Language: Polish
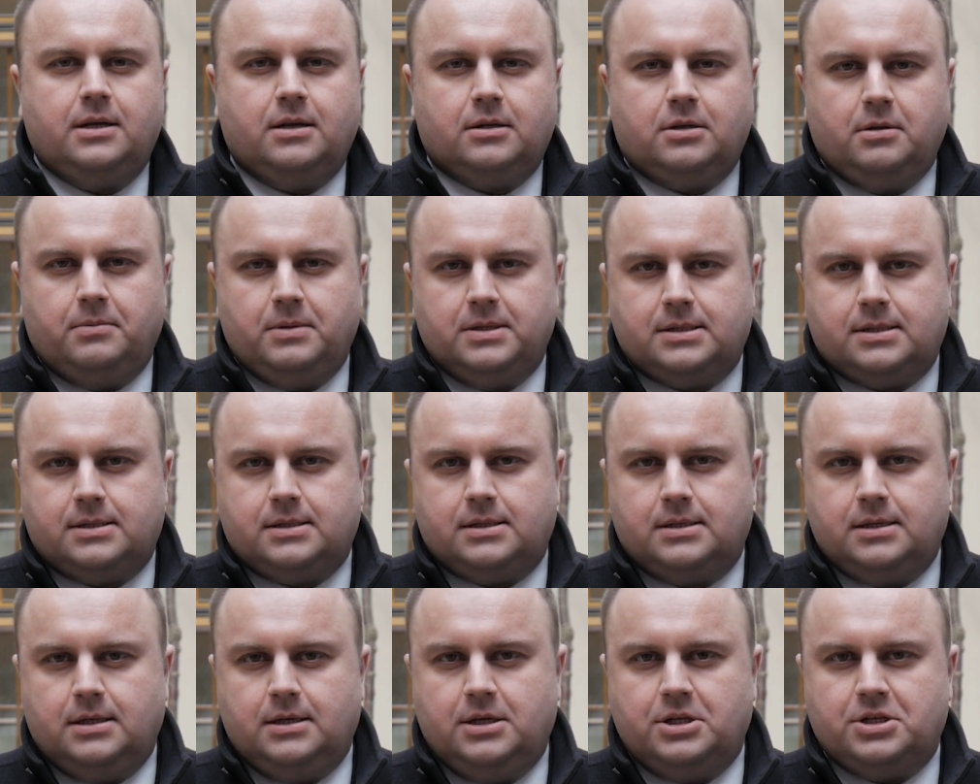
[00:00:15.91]

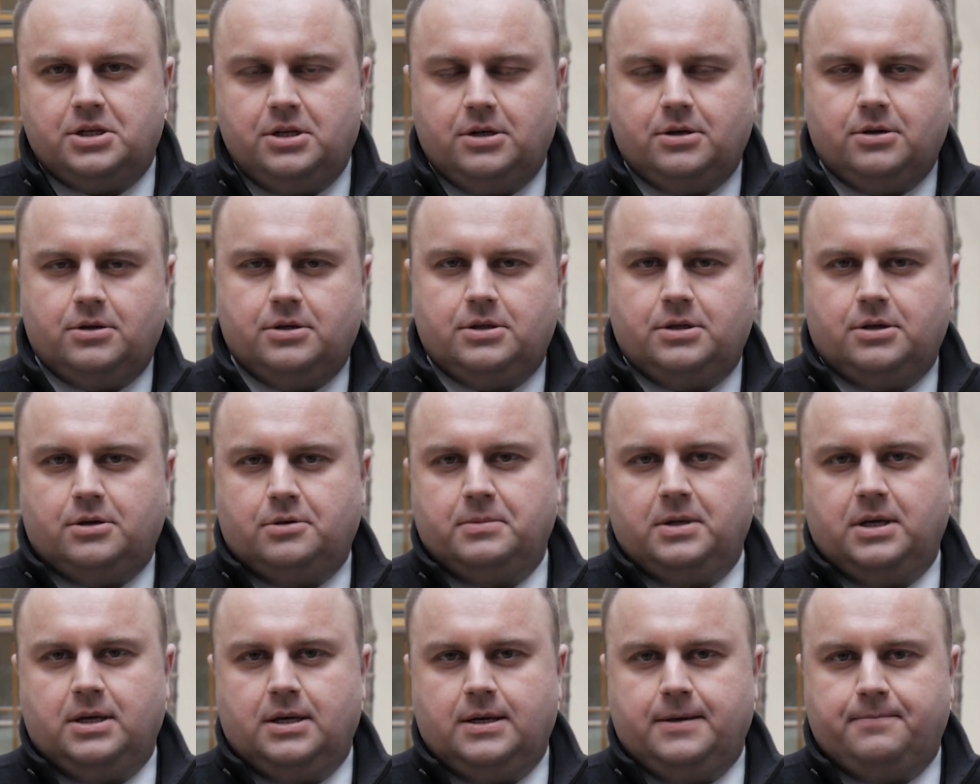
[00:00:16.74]
Natomiast jeśli chodzi o
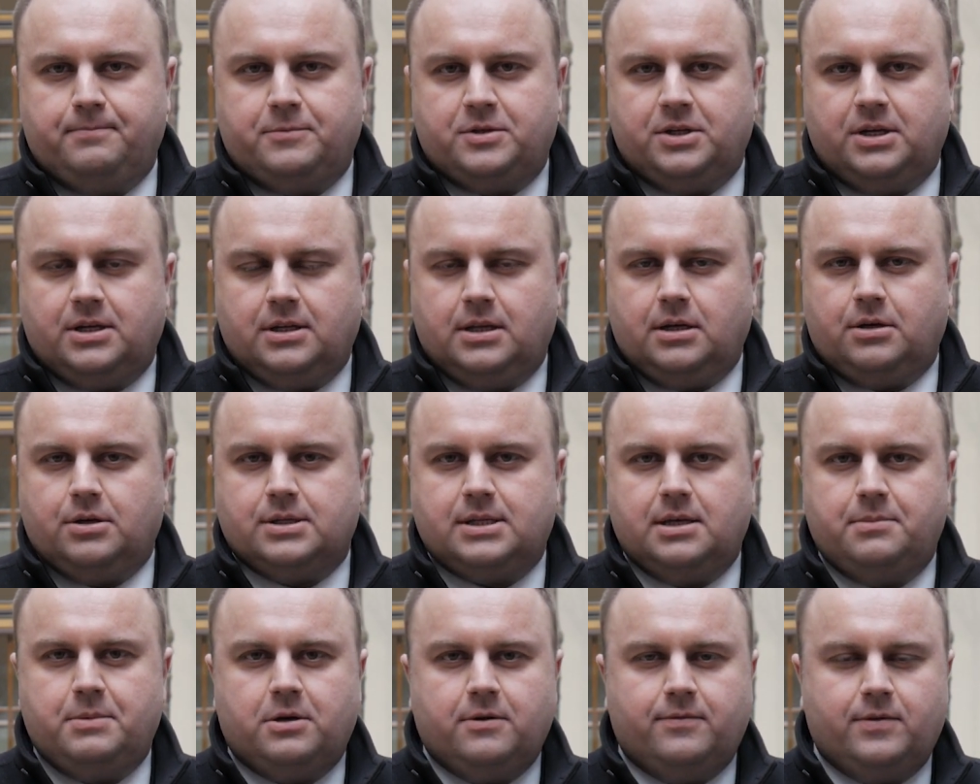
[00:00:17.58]
mnie, czyli radnego
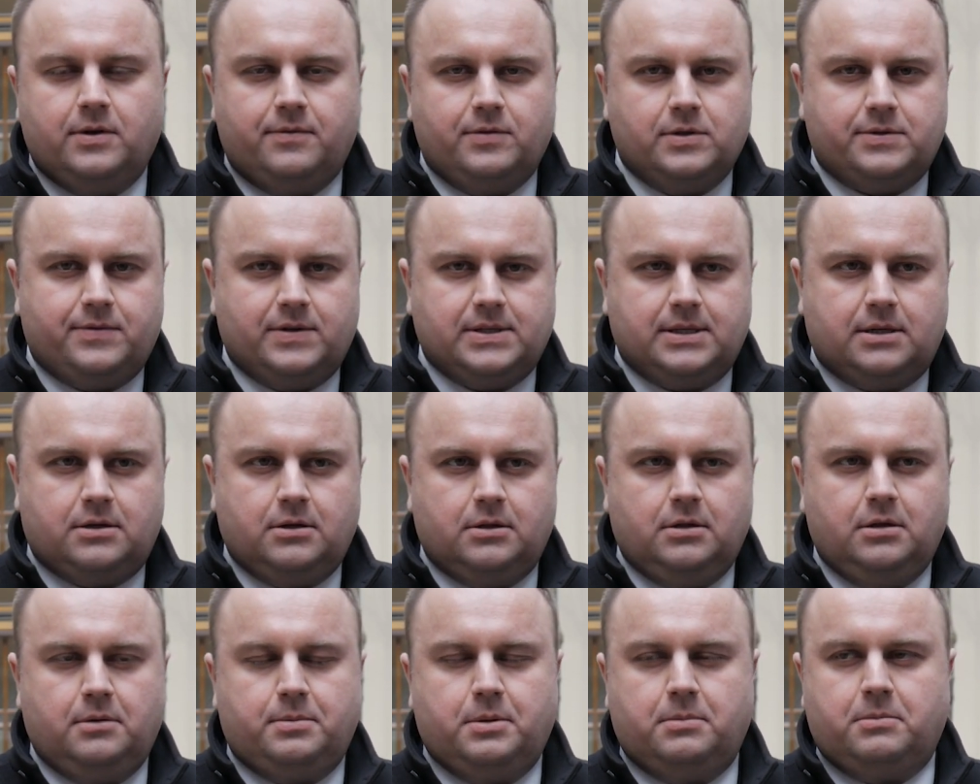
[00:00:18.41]
Sejmiku Województwa
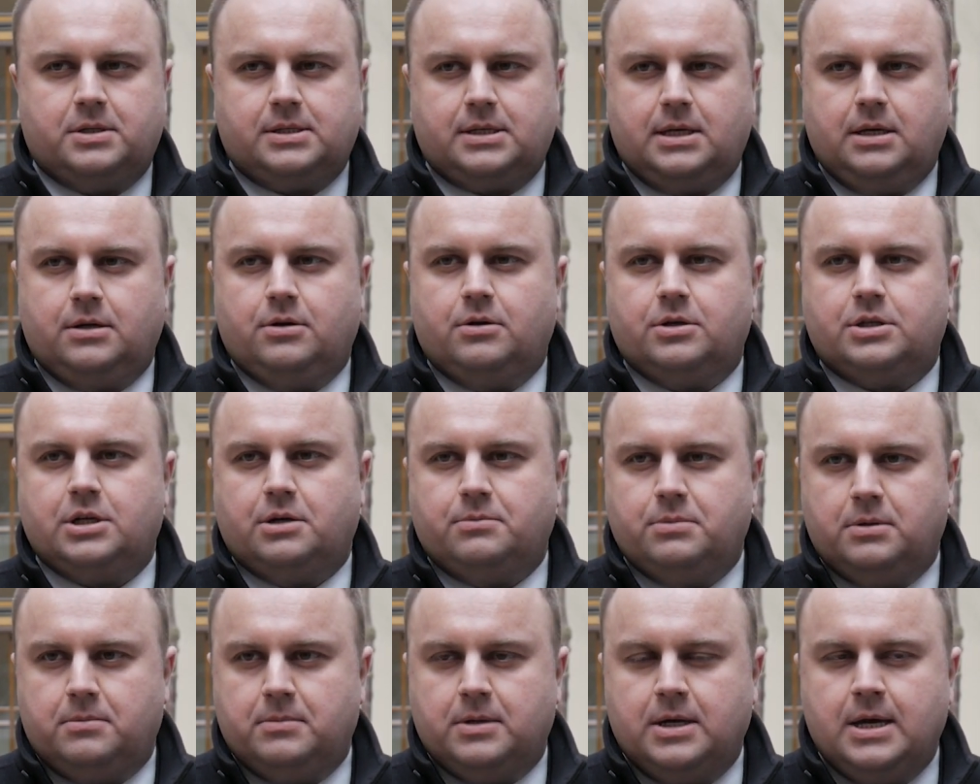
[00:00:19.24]
Zachodniopomorskiego,
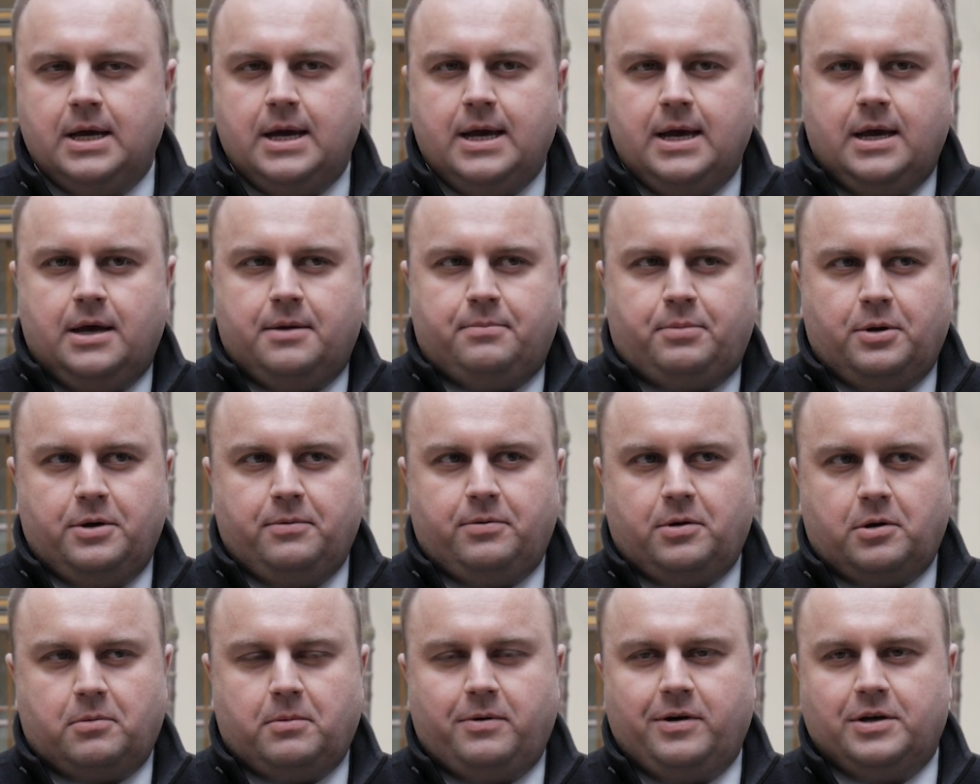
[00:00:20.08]
chciałbym
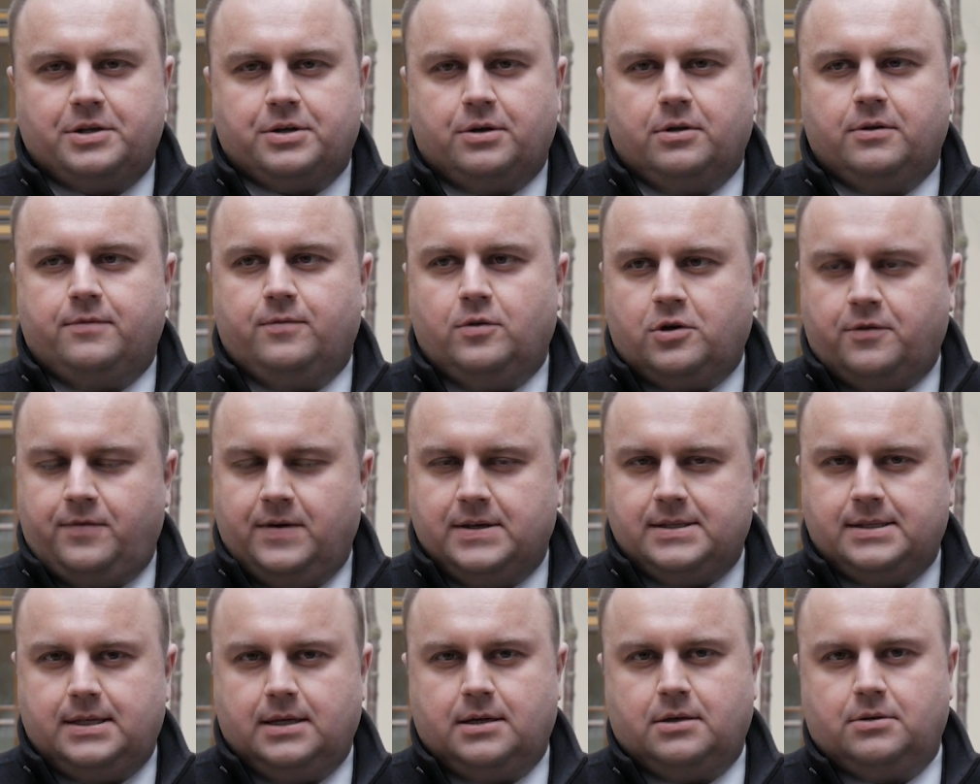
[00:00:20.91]
poinformować o dwóch
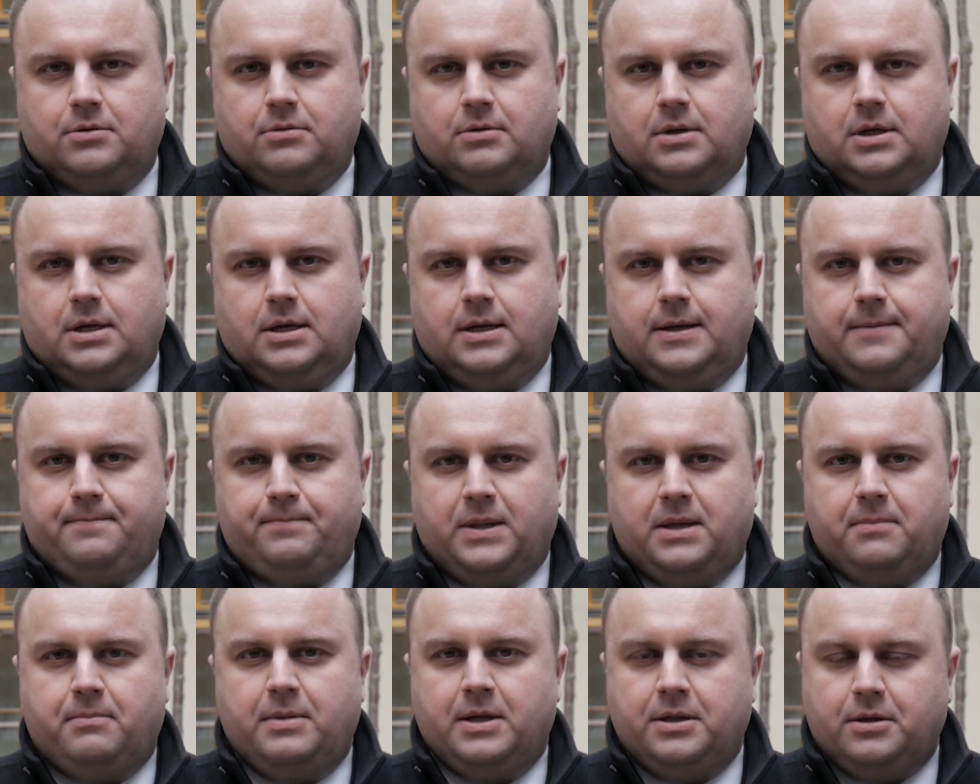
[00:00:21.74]
kwestiach, które
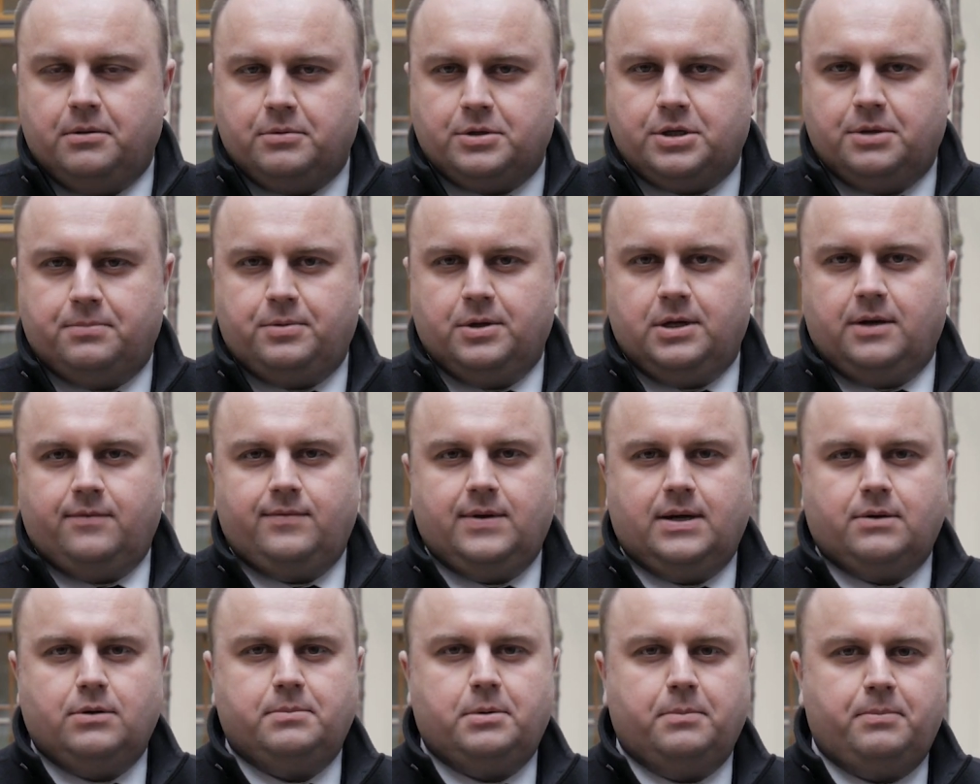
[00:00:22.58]
mm, będą się
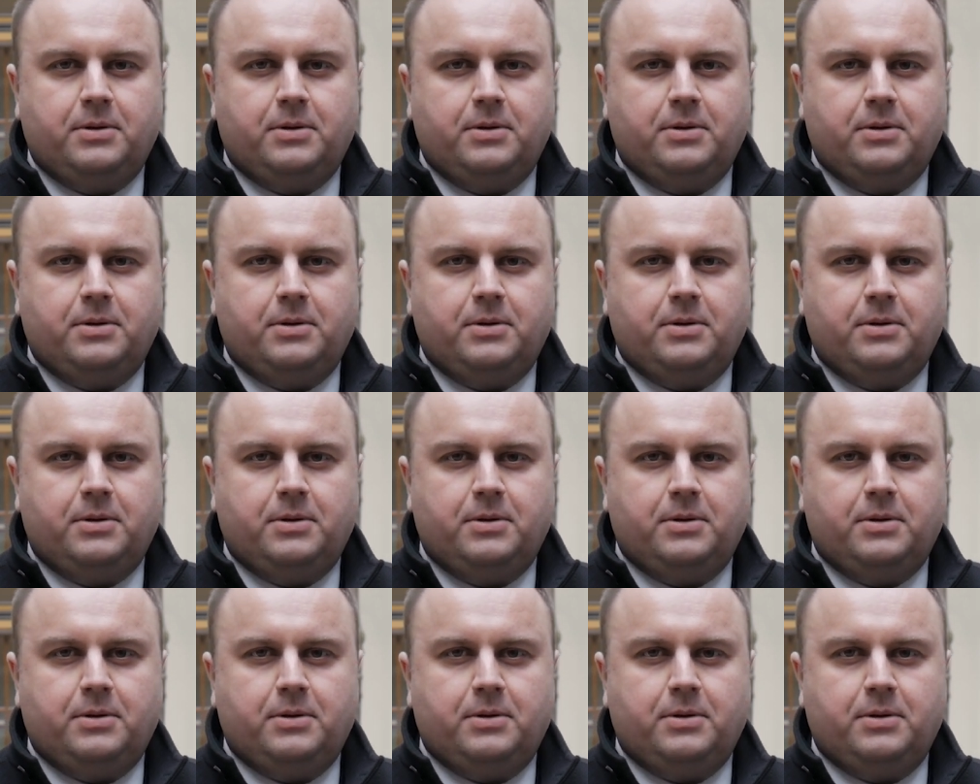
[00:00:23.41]
pojawiały.